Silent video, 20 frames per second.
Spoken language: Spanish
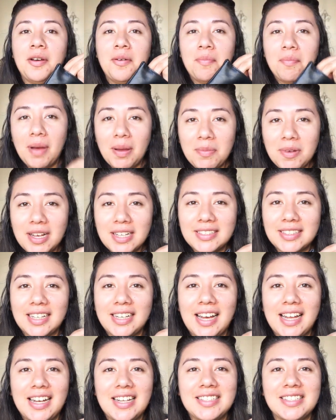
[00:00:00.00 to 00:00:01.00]
Vamos a
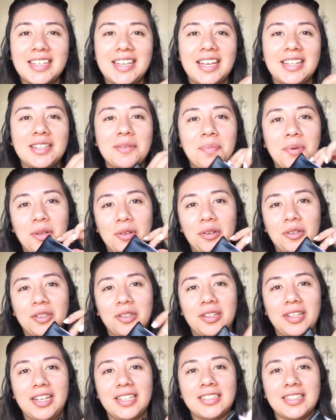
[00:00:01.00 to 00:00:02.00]
sacar el siguiente
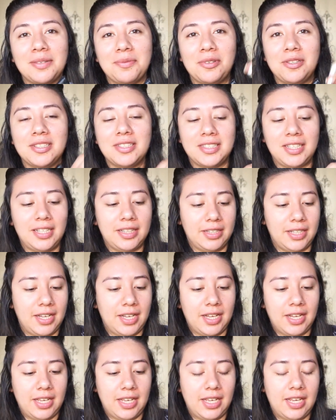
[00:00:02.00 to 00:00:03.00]
producto de esta
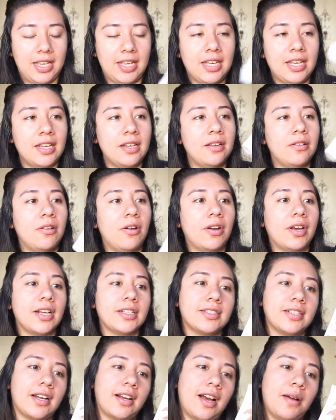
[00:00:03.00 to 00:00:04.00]
bolsita y lo que
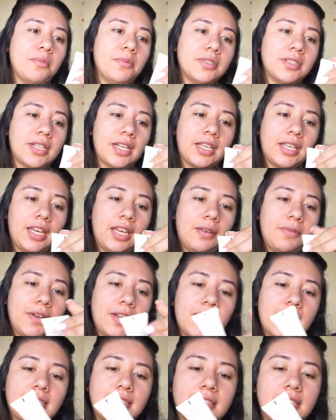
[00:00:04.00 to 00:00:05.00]
sacamos aquí
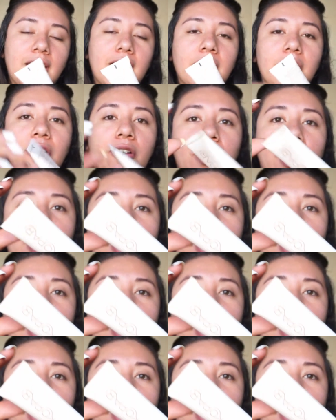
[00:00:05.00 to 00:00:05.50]
viene siendo